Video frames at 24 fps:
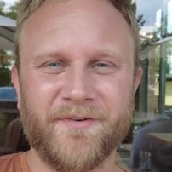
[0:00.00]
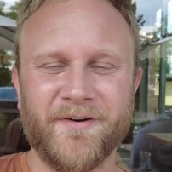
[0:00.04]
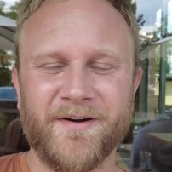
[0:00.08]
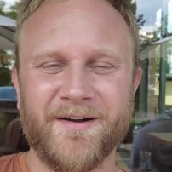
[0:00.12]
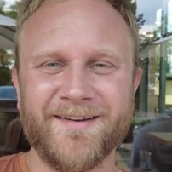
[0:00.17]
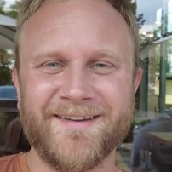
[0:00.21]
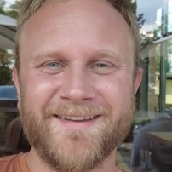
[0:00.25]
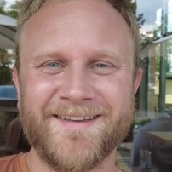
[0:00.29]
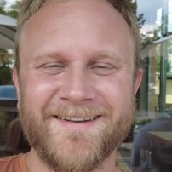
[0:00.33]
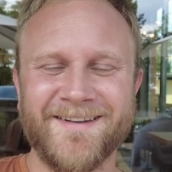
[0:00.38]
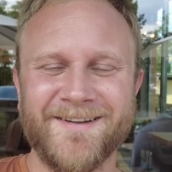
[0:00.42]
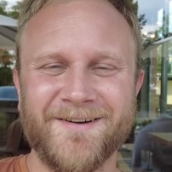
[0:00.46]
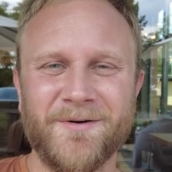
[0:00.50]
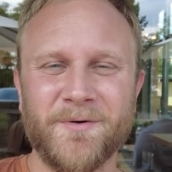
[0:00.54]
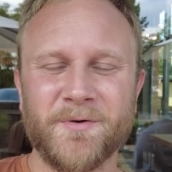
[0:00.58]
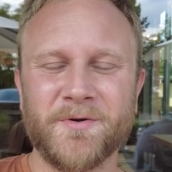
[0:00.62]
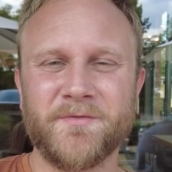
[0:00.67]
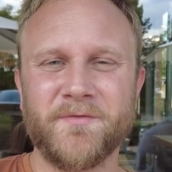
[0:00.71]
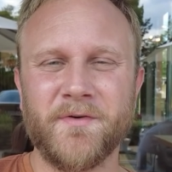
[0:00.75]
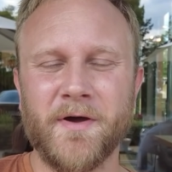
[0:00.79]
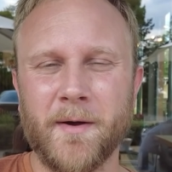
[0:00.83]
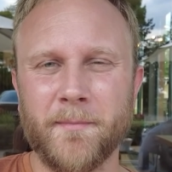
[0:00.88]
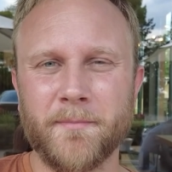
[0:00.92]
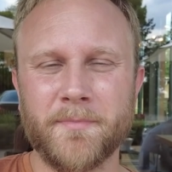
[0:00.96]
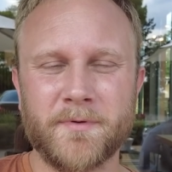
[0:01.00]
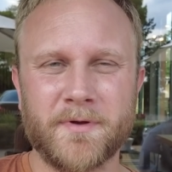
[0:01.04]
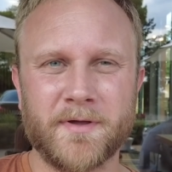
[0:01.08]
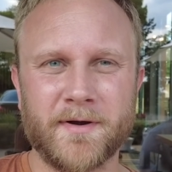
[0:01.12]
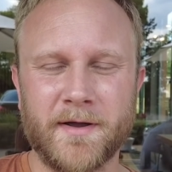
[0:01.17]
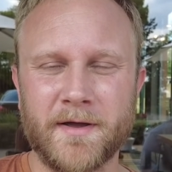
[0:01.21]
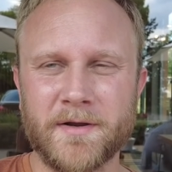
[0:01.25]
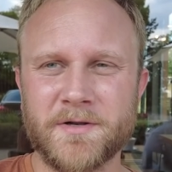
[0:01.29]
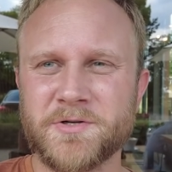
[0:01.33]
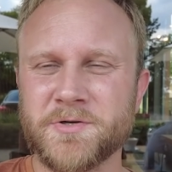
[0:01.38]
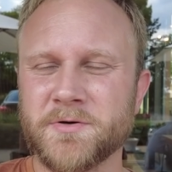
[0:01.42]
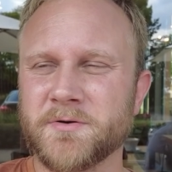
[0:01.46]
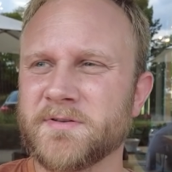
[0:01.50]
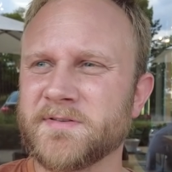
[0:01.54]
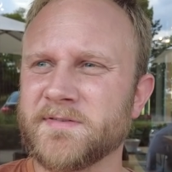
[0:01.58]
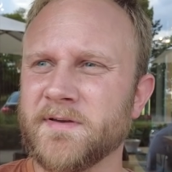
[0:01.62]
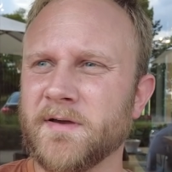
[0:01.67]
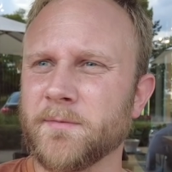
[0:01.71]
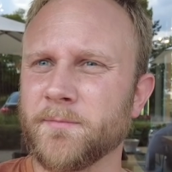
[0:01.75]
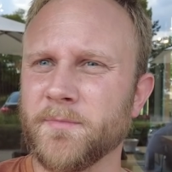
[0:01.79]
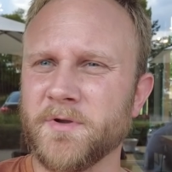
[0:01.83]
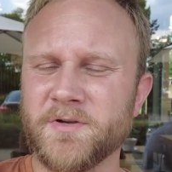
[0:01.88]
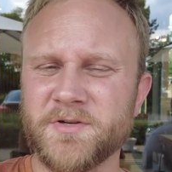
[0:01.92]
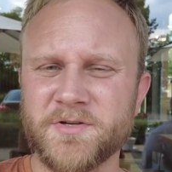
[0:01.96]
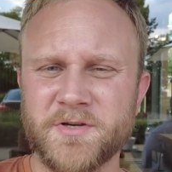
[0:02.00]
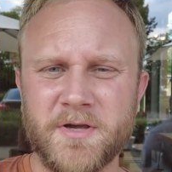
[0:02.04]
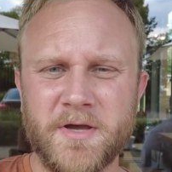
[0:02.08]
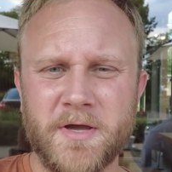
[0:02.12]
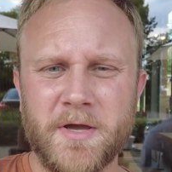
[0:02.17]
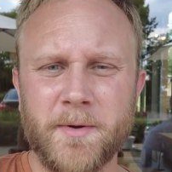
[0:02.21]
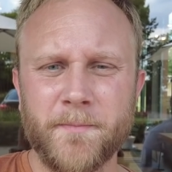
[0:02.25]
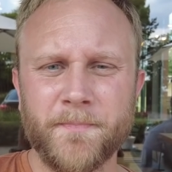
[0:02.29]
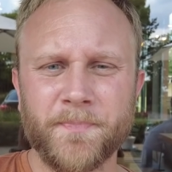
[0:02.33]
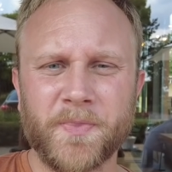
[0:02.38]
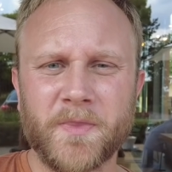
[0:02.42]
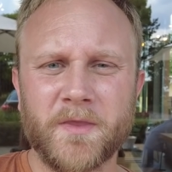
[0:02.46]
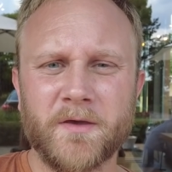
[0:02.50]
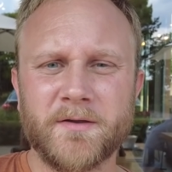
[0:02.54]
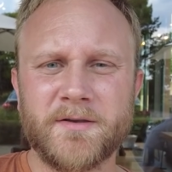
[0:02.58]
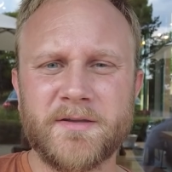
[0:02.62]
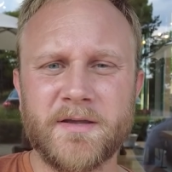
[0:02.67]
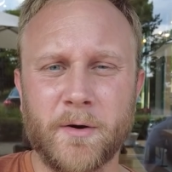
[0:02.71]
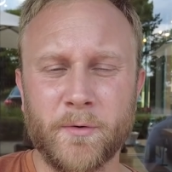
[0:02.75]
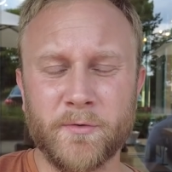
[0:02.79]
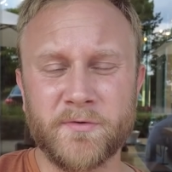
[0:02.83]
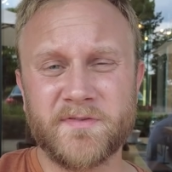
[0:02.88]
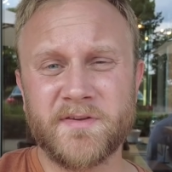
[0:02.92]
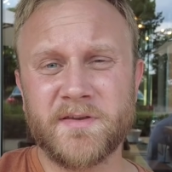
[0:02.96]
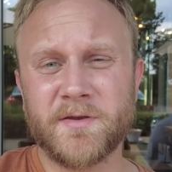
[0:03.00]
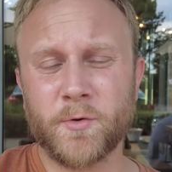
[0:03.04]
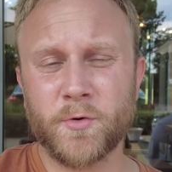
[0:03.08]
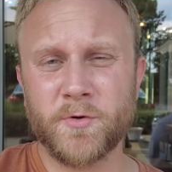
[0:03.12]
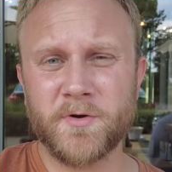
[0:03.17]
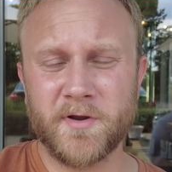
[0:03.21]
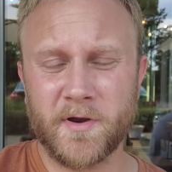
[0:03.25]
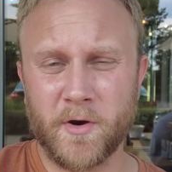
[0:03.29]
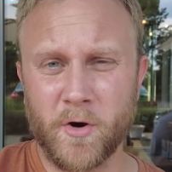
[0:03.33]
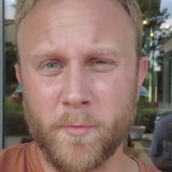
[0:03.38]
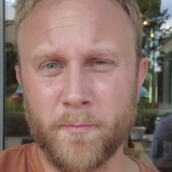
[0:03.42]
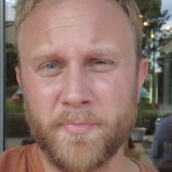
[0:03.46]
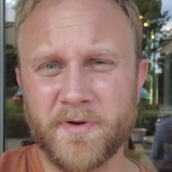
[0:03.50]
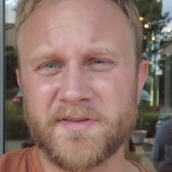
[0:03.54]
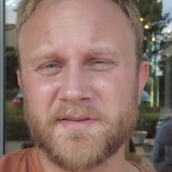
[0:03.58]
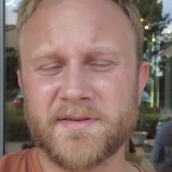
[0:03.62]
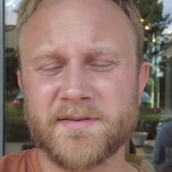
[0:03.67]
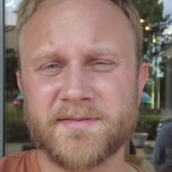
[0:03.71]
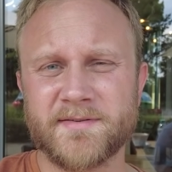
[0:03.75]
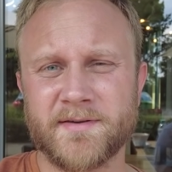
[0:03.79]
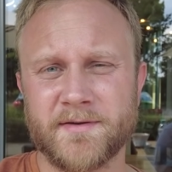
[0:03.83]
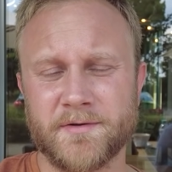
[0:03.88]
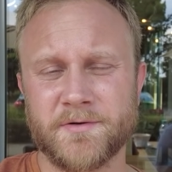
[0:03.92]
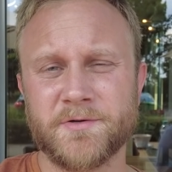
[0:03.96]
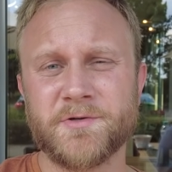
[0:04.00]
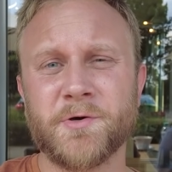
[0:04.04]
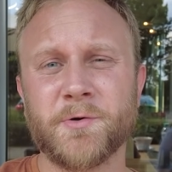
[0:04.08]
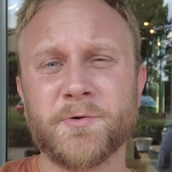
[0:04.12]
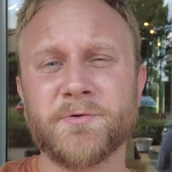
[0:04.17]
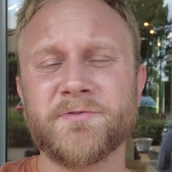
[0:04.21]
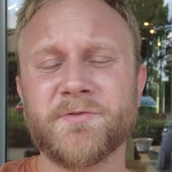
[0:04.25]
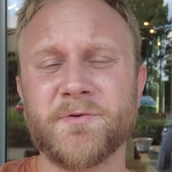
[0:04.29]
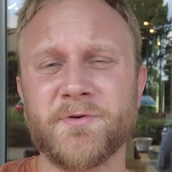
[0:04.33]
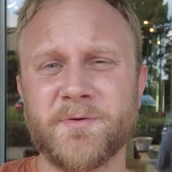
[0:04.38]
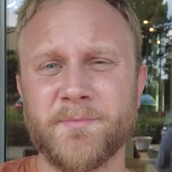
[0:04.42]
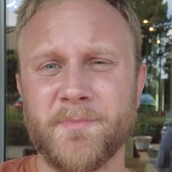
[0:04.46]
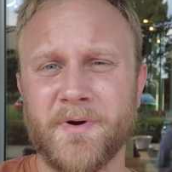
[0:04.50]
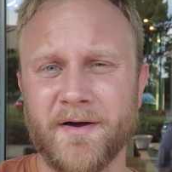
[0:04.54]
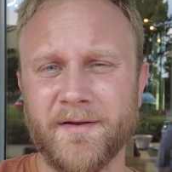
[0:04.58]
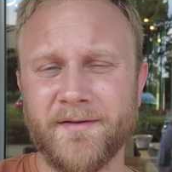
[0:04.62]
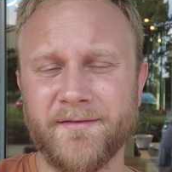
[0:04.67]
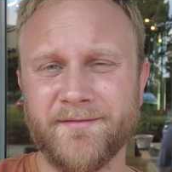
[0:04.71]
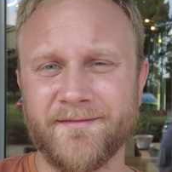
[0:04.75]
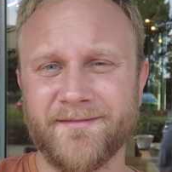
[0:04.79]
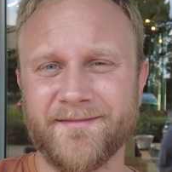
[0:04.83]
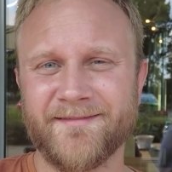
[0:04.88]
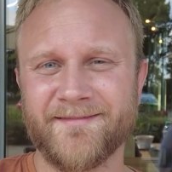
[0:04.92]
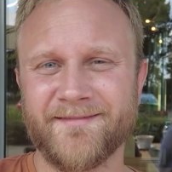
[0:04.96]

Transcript: Fahren, genau. Und wir haben gerade schon gesagt, Mensch, die Aussicht könnte kaum besser sein. Schaut es euch mal an.